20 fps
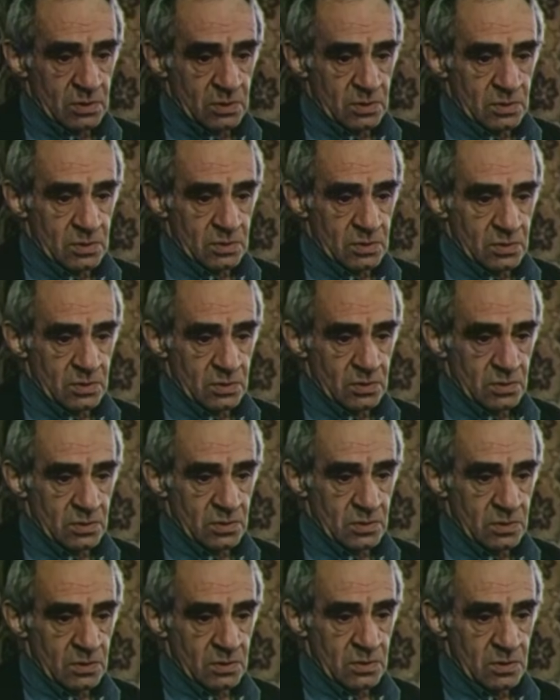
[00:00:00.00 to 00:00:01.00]
не знаю, кто у
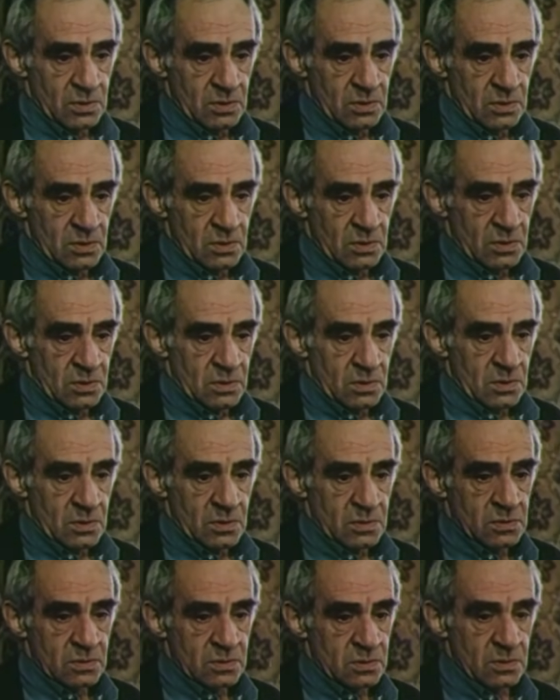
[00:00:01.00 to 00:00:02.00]
вас тут есть. Нет,
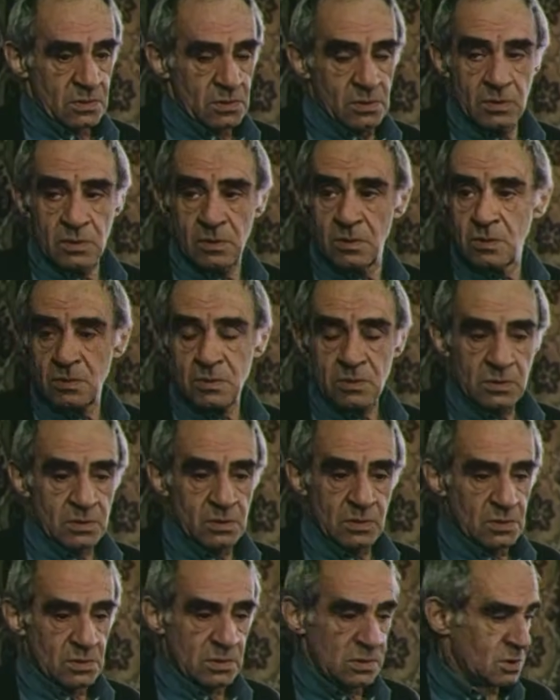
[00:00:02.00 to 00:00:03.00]

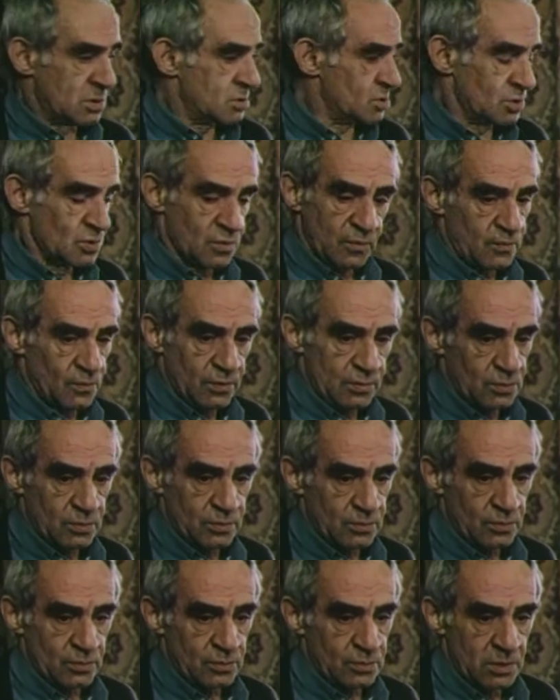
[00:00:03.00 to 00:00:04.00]
что вы.
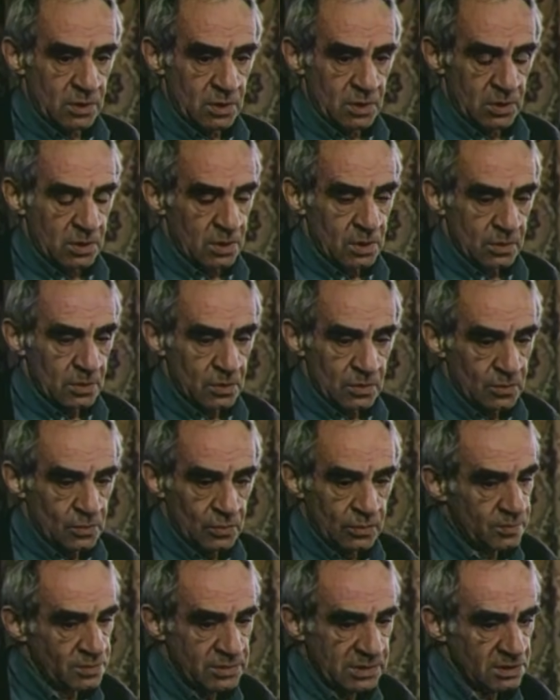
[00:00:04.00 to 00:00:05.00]

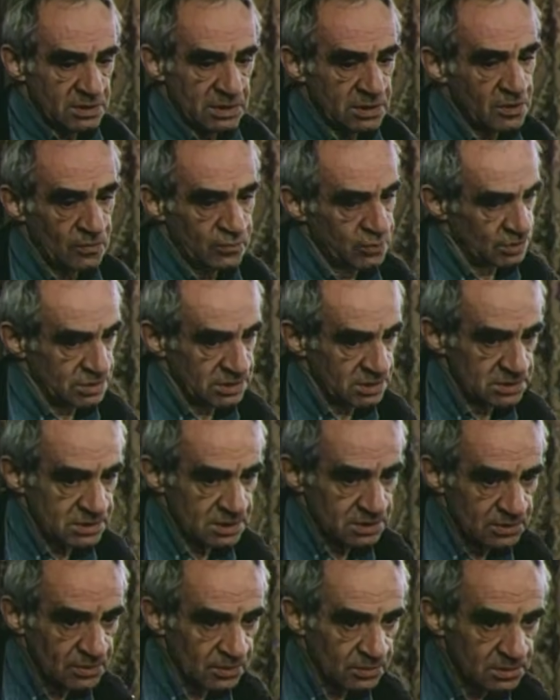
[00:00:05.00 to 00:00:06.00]
У меня никого
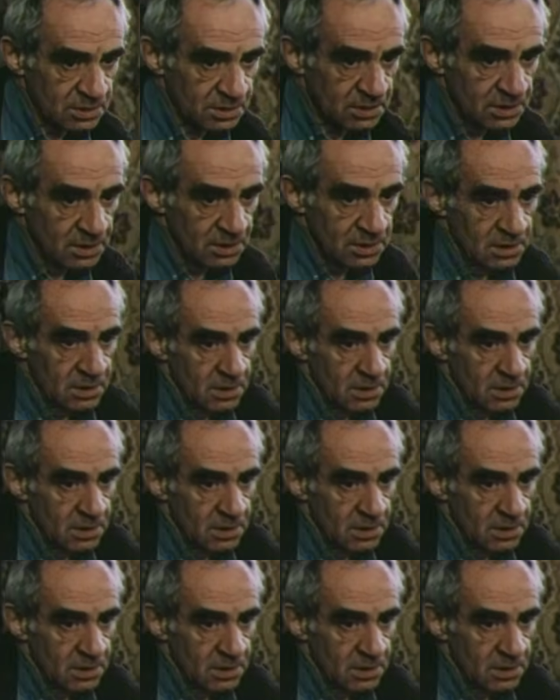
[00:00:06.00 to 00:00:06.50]
нет, доктор.